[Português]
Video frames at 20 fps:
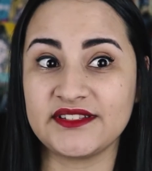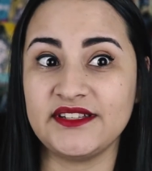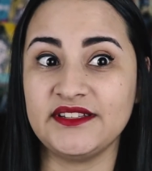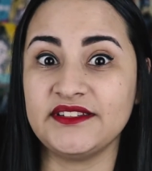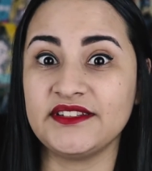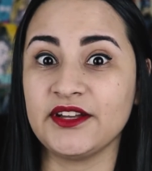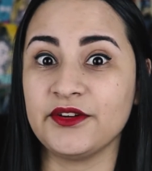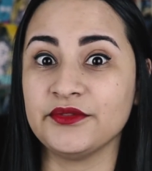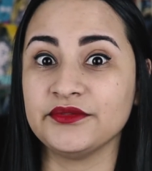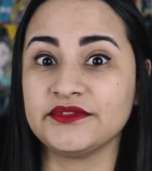
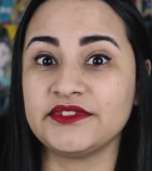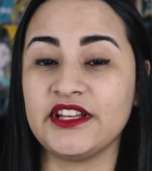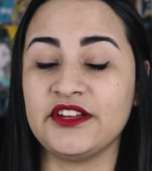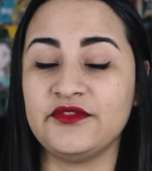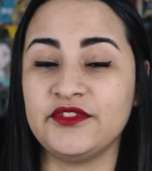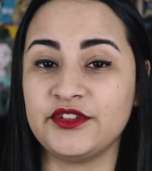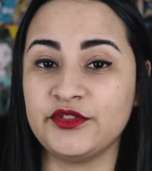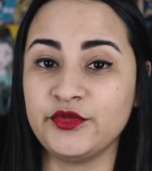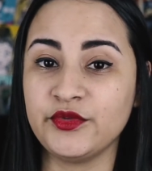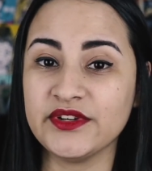Então,
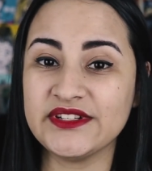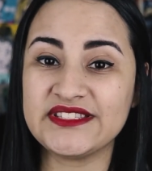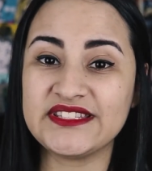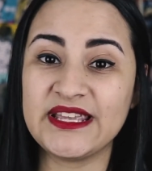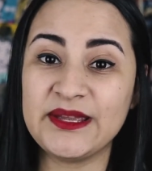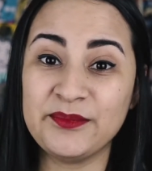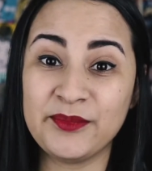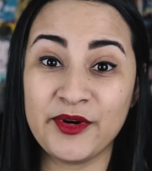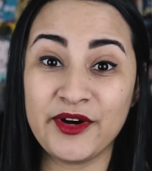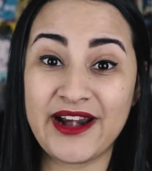teve duas
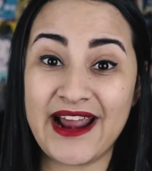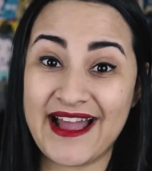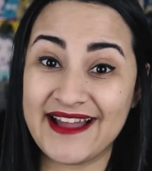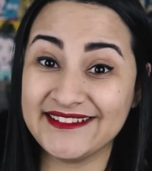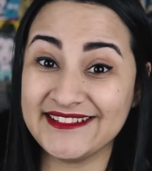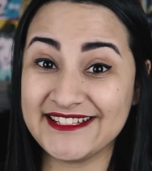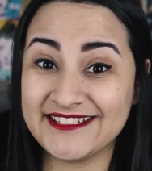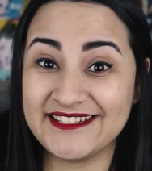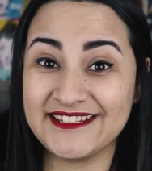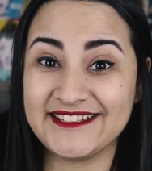
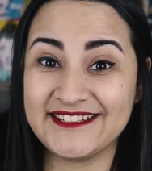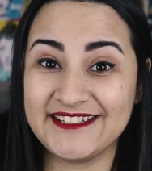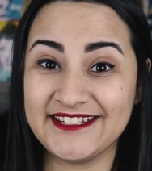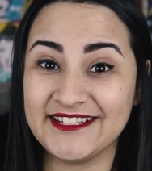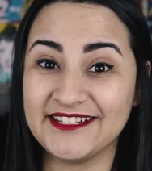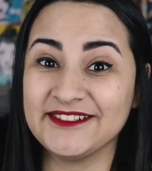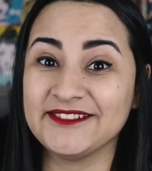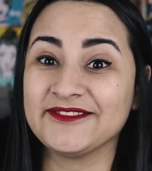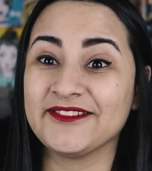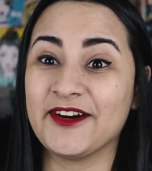temporadas esse
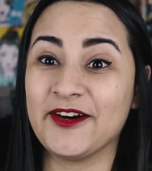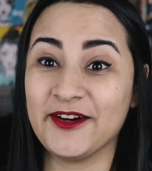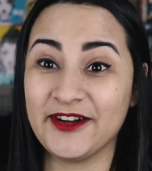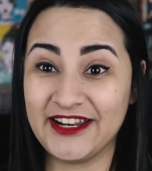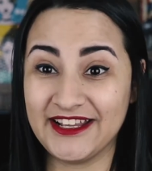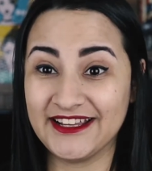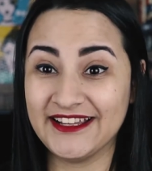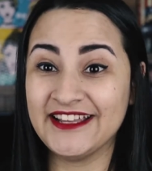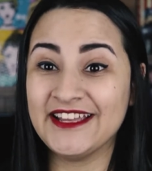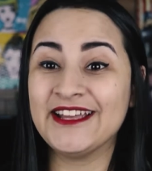ano,
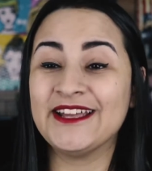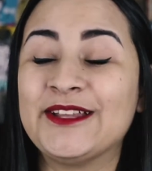olha,